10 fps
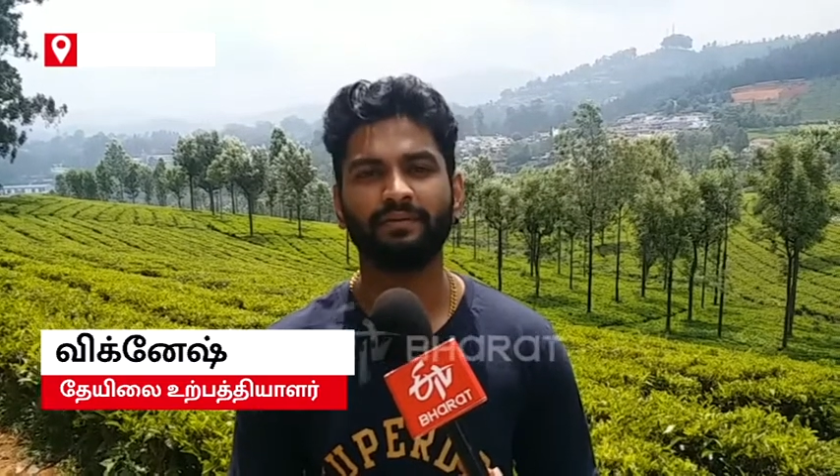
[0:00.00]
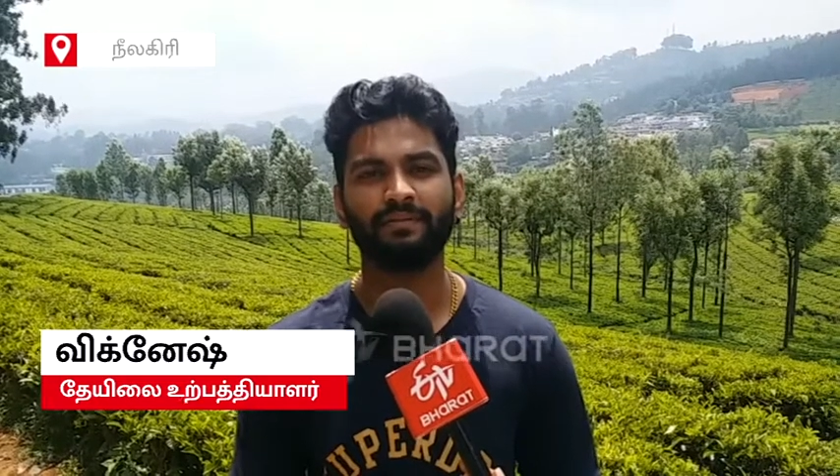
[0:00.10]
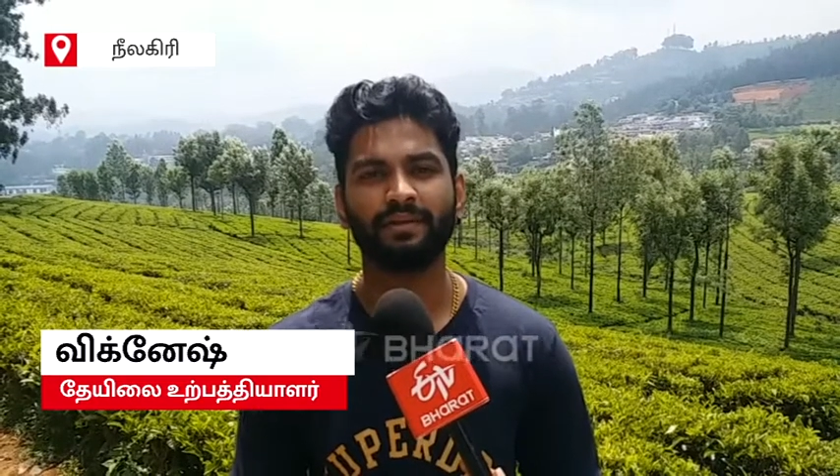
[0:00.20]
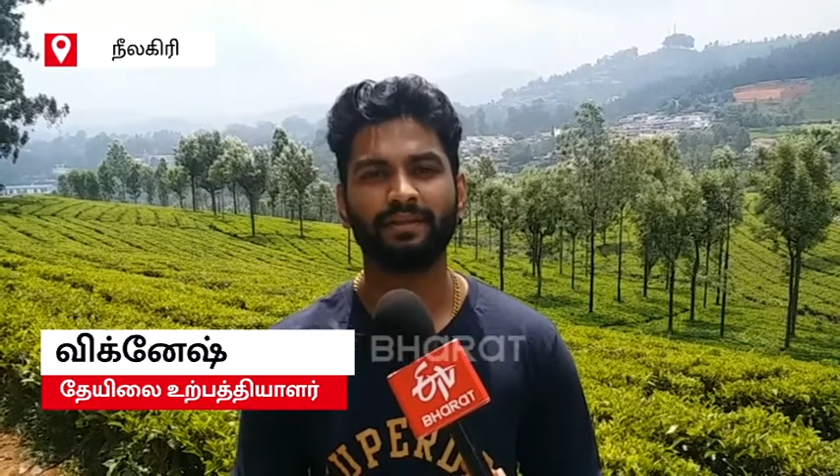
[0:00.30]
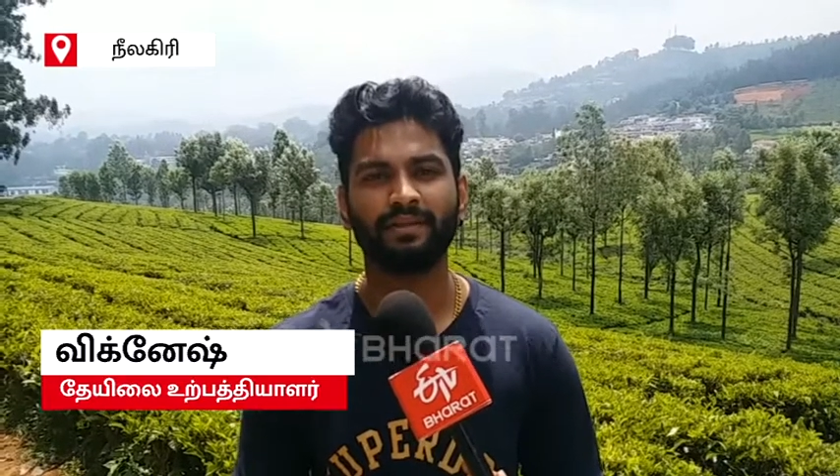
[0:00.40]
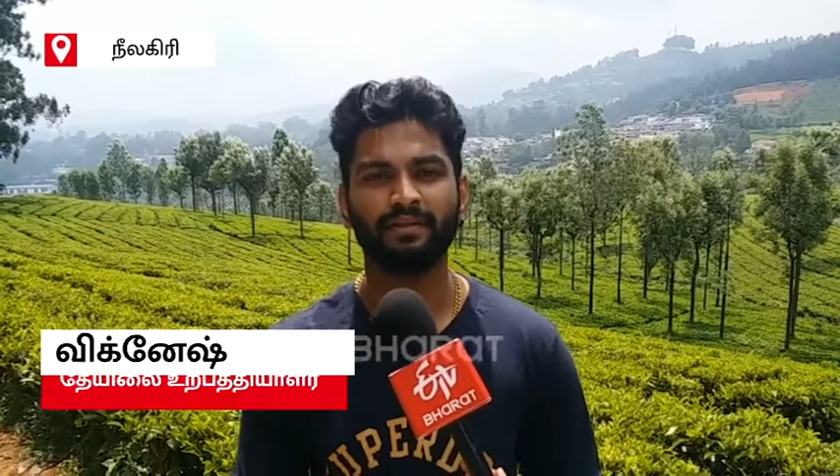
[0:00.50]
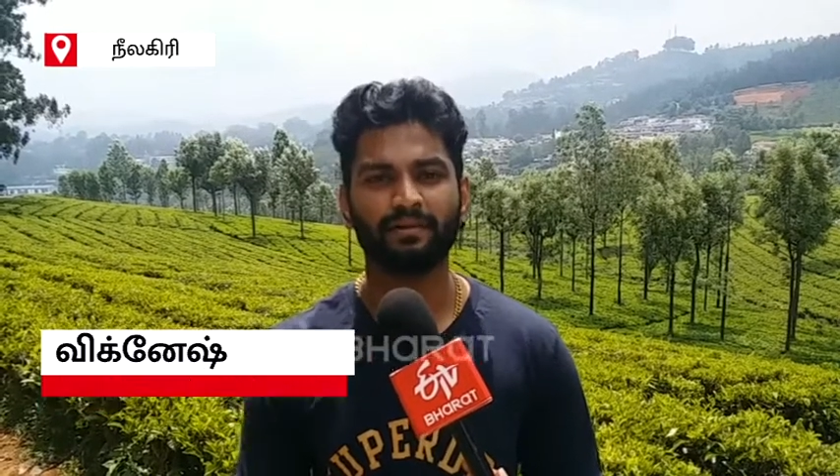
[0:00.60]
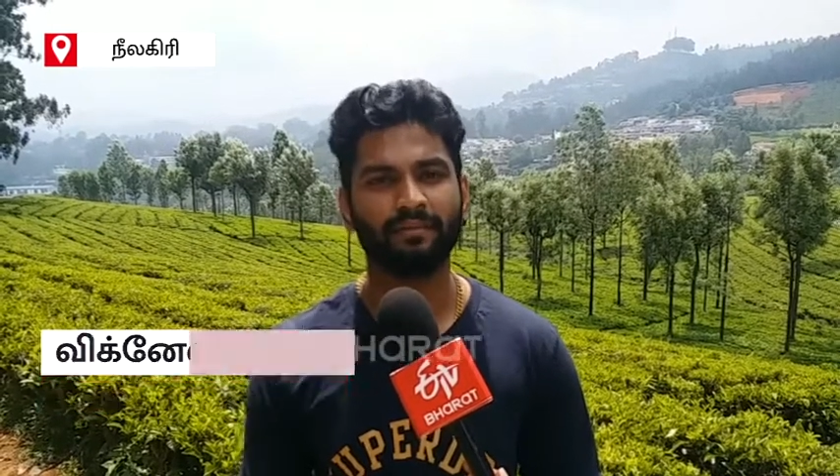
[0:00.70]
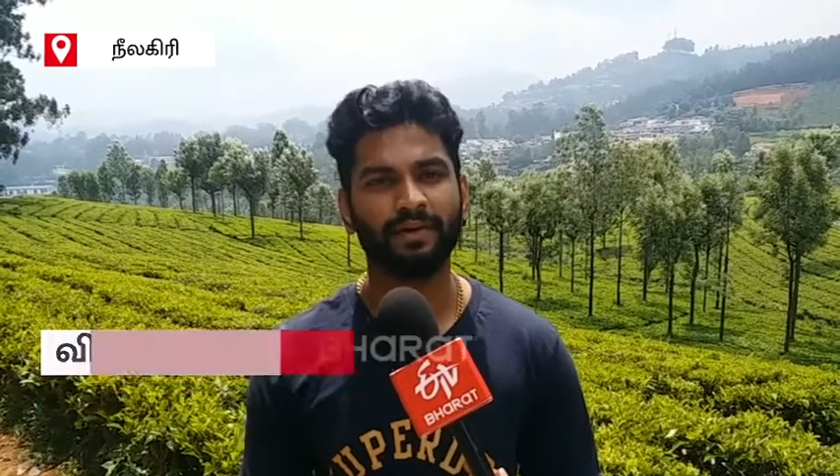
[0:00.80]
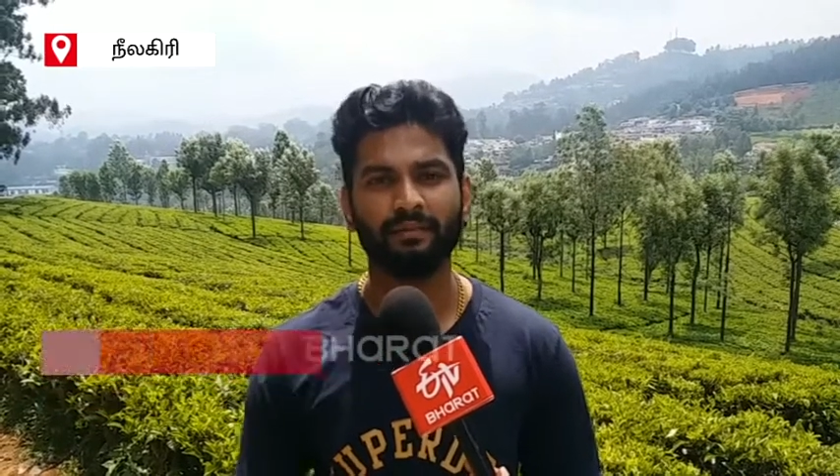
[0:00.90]
வந்து பார்த்தீங்கன்னா
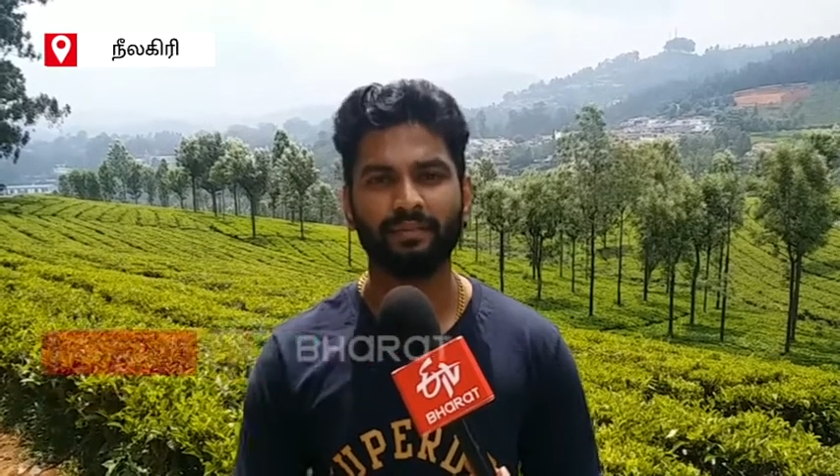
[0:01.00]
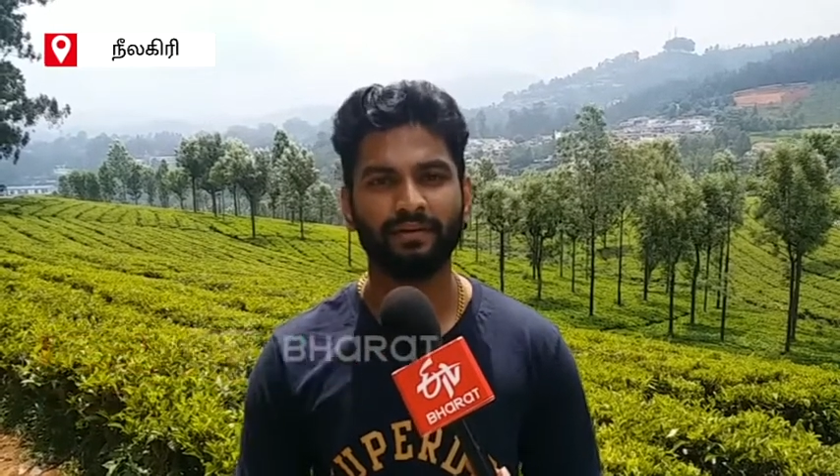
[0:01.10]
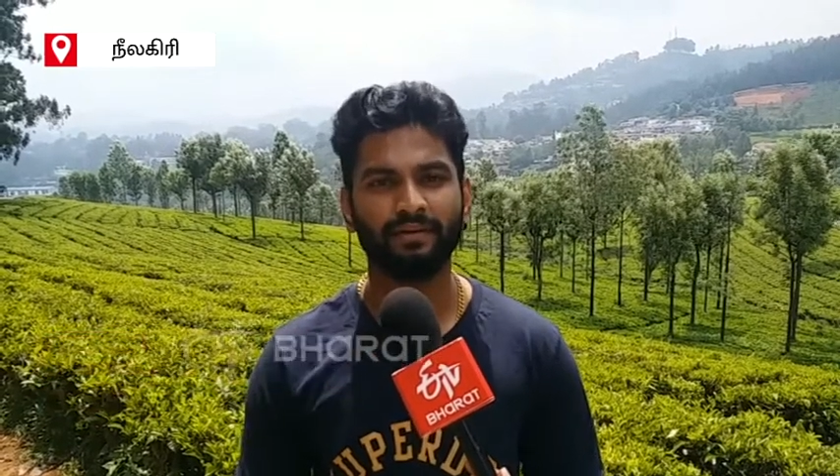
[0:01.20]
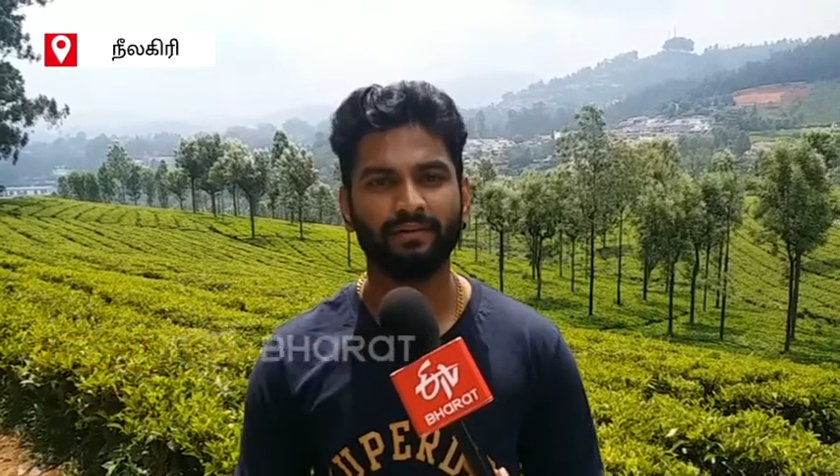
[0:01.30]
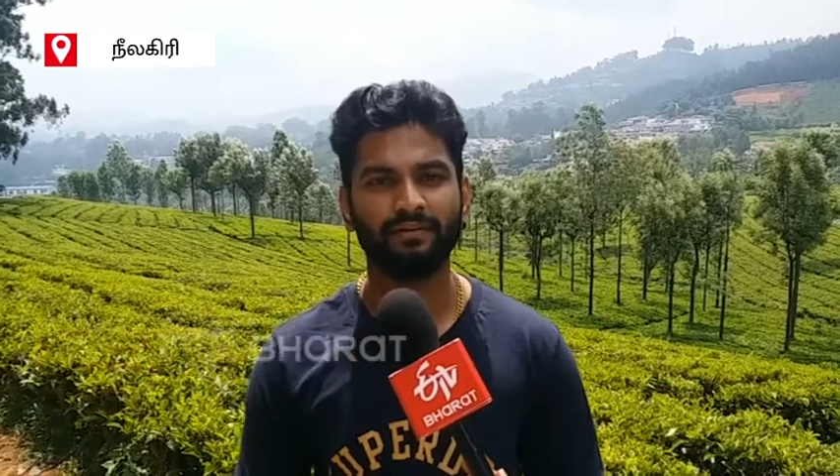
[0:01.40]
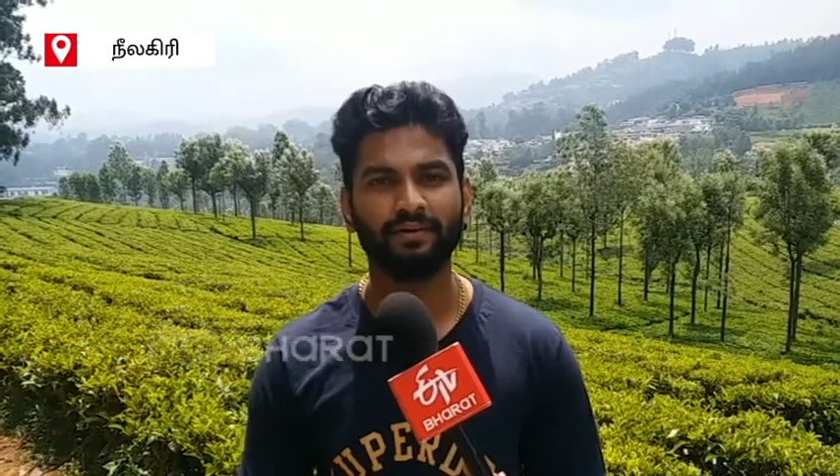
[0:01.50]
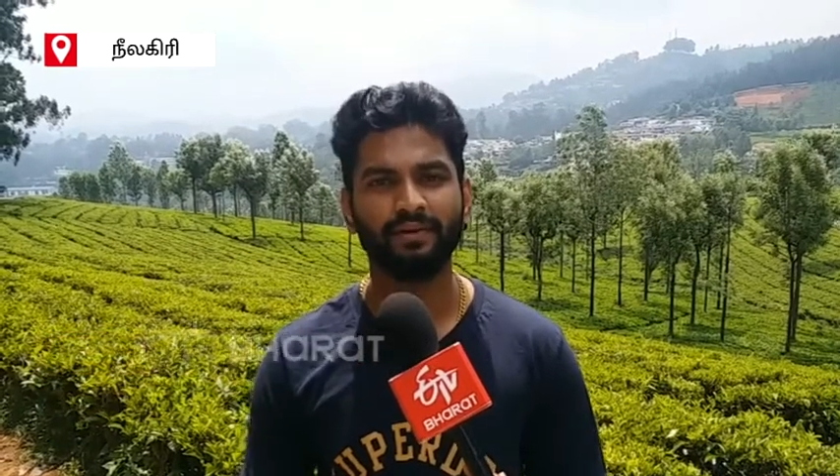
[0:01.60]
ரொம்ப ஹாப்பியாக இருக்கிறோம்